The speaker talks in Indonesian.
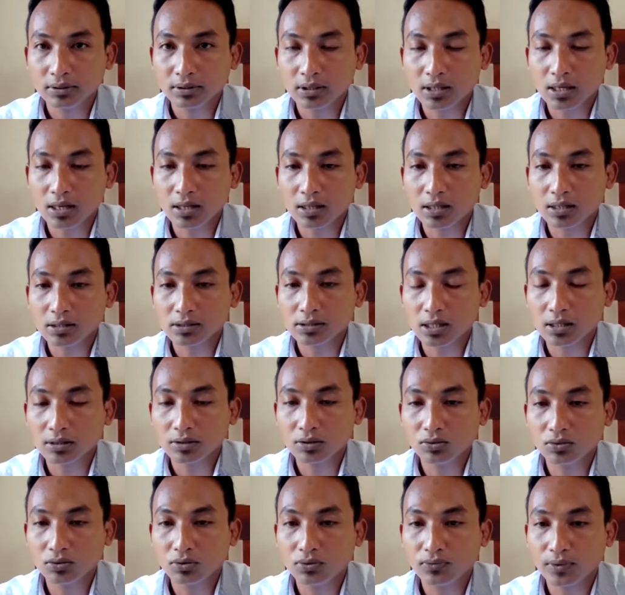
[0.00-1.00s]
tanggal 1
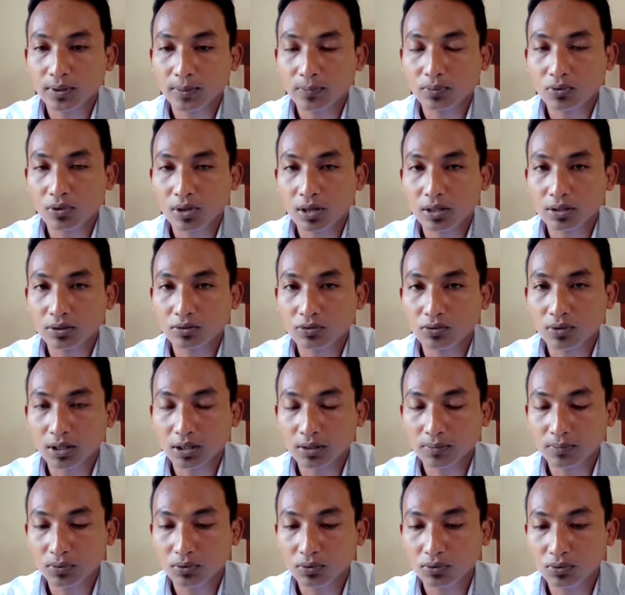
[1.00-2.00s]
Februari
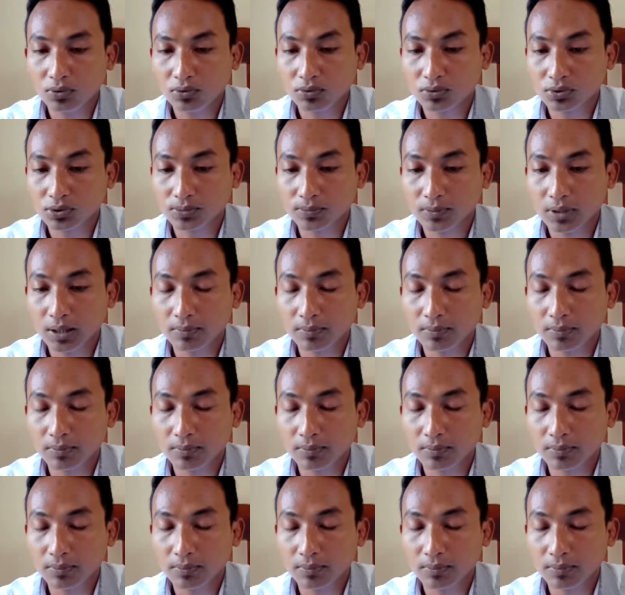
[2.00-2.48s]
2019,